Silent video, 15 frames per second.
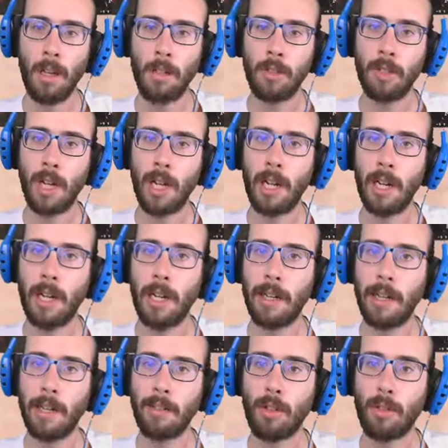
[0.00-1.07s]
ci ha
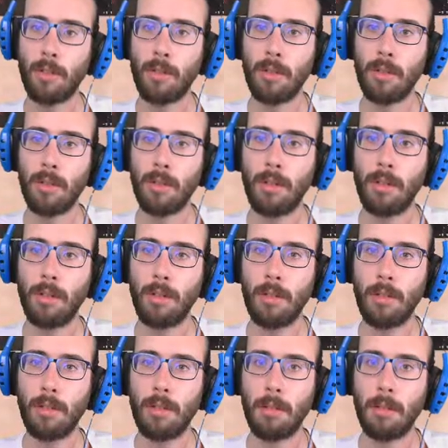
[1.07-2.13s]

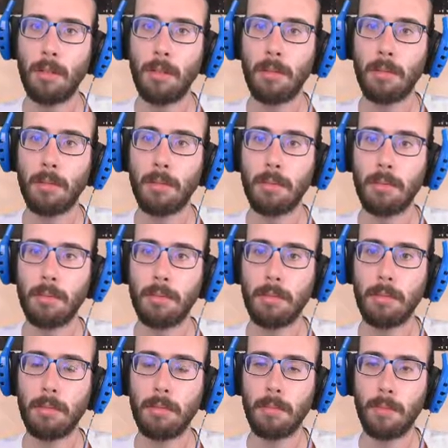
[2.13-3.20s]
risolto
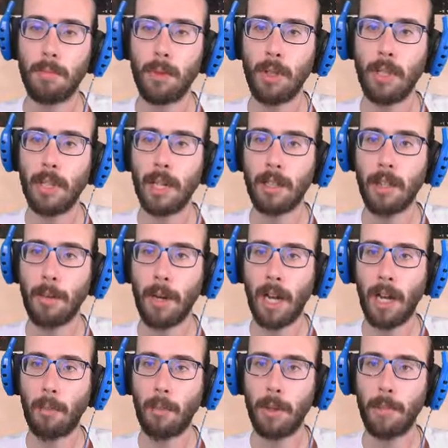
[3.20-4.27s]
un po' di
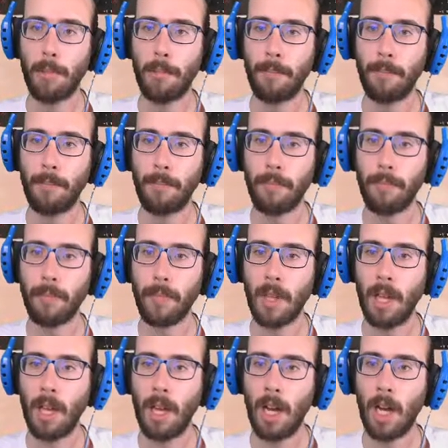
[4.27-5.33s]
grattacapi.
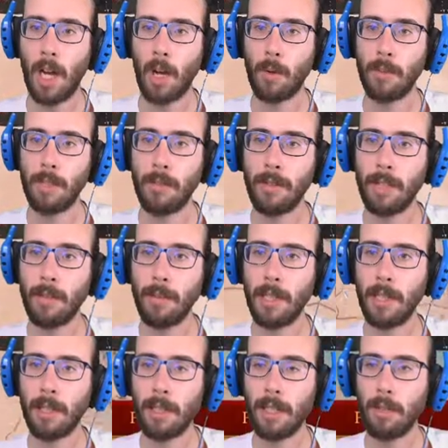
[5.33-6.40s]
Ah, questi
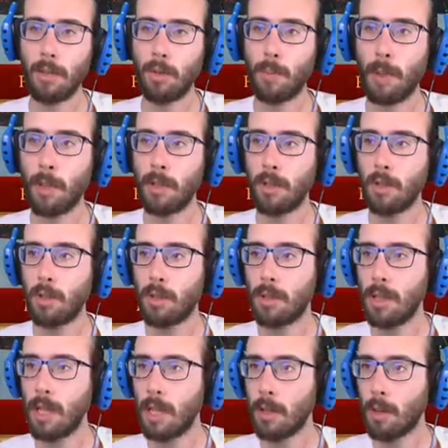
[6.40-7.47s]
20.000, tra l'altro spero che ci
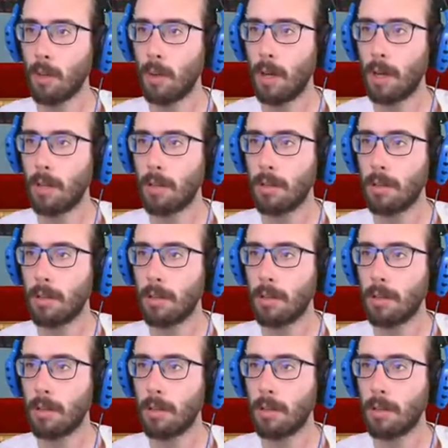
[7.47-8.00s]
stiano qua.